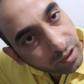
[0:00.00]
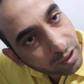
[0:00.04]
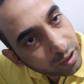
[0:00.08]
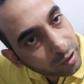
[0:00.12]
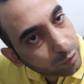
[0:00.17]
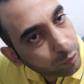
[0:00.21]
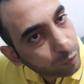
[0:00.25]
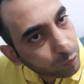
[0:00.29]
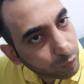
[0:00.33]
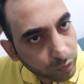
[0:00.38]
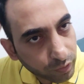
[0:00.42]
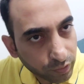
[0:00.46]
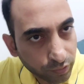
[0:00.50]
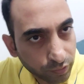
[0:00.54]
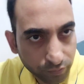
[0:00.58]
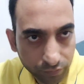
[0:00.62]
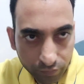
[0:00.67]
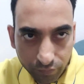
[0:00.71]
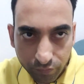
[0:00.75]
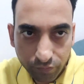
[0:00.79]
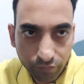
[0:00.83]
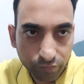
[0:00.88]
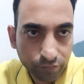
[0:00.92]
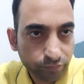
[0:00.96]
नहीं तो
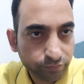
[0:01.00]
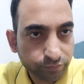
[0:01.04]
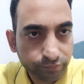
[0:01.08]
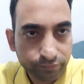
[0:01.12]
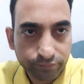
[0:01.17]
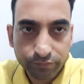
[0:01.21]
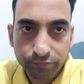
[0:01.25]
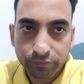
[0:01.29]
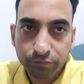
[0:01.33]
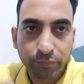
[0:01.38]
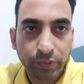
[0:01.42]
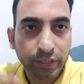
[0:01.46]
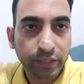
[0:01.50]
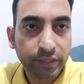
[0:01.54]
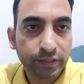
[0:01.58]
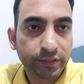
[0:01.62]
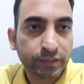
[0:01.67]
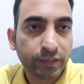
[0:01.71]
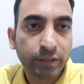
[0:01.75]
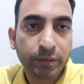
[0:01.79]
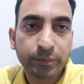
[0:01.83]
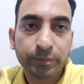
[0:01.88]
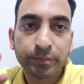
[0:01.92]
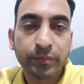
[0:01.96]
भाई
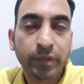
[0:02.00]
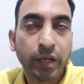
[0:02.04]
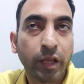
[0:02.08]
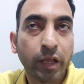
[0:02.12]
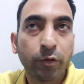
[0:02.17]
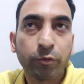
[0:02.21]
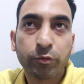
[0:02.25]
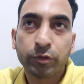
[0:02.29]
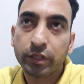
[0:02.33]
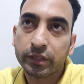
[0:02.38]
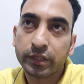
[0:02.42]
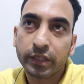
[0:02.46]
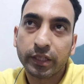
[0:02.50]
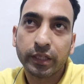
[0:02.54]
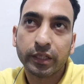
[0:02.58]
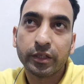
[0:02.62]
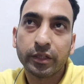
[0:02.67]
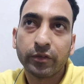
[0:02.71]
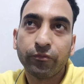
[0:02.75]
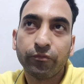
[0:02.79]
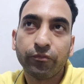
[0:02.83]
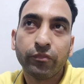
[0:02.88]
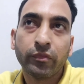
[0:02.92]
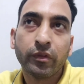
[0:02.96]
साहब नहीं उठा
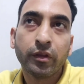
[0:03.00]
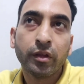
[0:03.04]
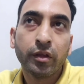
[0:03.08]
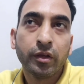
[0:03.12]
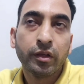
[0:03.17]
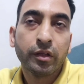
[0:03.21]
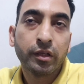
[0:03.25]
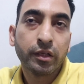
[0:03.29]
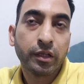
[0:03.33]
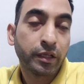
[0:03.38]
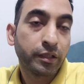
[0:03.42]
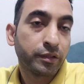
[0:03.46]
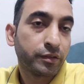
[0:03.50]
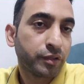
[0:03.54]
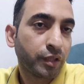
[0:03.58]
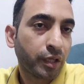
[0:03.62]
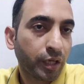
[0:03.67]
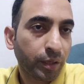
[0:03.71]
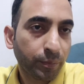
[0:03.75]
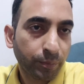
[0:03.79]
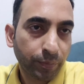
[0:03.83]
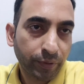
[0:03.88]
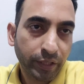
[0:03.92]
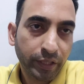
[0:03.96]
जाएगा लेकिन
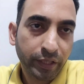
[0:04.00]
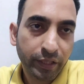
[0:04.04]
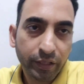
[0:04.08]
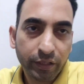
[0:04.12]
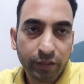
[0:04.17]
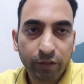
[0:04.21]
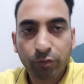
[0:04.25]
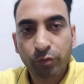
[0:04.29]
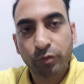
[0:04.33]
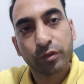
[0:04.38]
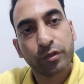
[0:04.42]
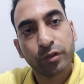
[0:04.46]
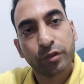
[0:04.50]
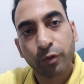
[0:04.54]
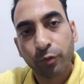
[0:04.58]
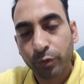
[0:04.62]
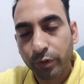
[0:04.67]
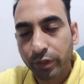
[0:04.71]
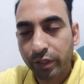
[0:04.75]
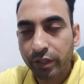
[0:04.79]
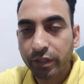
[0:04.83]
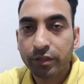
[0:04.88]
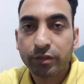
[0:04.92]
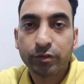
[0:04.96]
जाना पड़ेगा क्योंकि
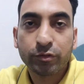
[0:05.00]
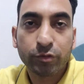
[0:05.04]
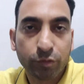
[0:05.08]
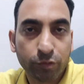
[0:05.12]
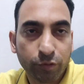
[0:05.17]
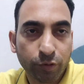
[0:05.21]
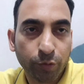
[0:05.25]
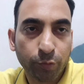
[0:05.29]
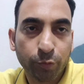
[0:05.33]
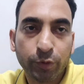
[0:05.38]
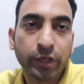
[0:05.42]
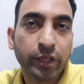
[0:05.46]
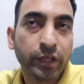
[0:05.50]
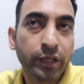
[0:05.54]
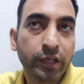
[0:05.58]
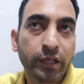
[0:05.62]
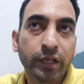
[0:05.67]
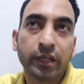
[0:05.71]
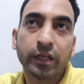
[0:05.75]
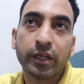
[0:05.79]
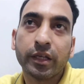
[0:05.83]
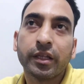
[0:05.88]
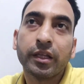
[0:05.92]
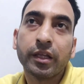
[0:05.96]
ड्यूटी तो ड्यूटी
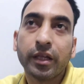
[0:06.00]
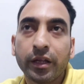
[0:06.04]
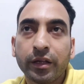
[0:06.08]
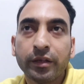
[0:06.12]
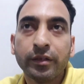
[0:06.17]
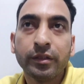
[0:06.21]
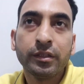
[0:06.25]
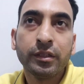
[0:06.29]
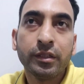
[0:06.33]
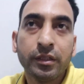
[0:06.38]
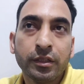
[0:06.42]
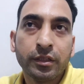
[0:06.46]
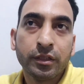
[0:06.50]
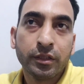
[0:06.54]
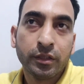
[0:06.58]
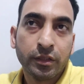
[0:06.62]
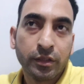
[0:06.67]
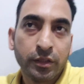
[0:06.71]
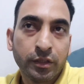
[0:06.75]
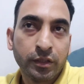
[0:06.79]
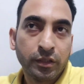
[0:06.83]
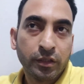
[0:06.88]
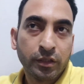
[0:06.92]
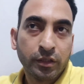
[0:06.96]
करनी है
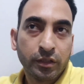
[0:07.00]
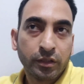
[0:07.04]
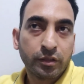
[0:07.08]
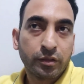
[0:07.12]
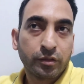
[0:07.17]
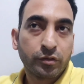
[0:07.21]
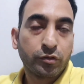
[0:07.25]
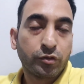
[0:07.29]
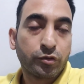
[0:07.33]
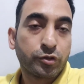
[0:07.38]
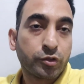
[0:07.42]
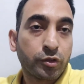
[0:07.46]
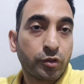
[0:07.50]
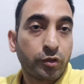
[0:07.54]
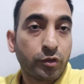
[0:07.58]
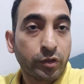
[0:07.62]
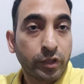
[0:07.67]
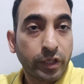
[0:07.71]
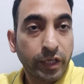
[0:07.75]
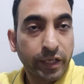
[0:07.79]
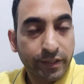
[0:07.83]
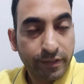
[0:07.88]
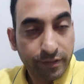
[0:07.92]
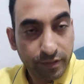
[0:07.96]
तो चलो
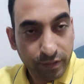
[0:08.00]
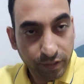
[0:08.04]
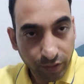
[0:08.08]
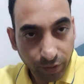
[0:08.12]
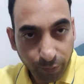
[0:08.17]
गाइस